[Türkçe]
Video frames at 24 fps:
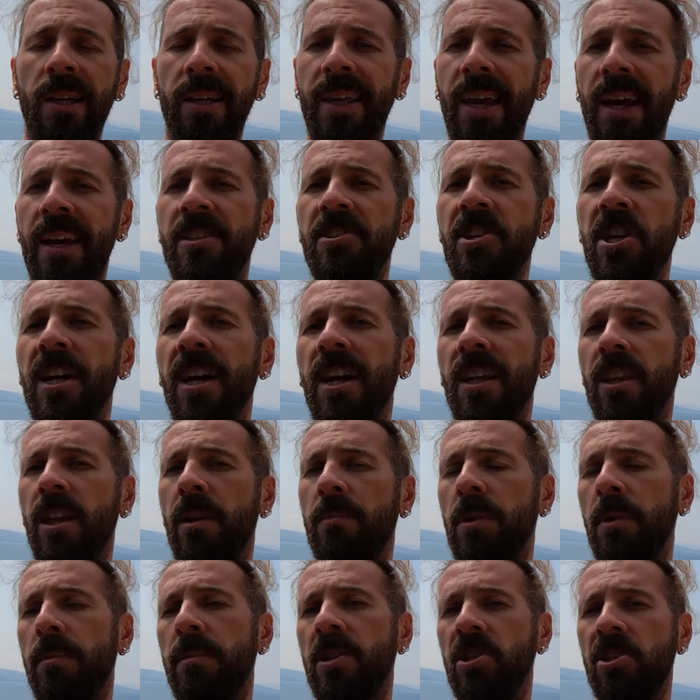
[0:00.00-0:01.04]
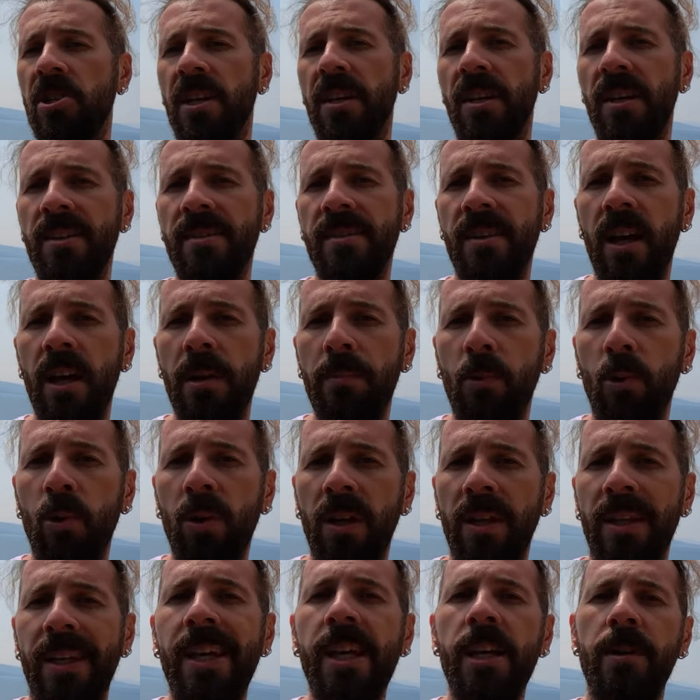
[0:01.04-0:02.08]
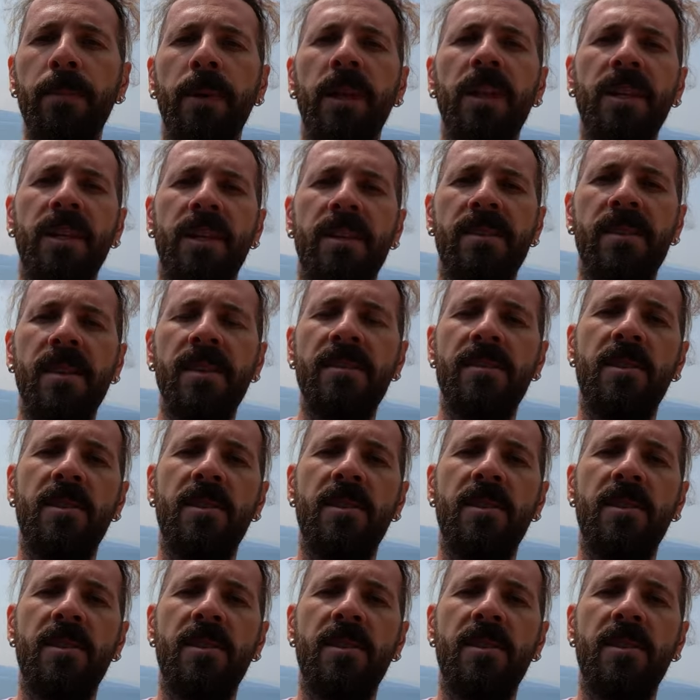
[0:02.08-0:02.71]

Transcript: Gerçek anlamda bir çeneye sahip olan ilk balık ise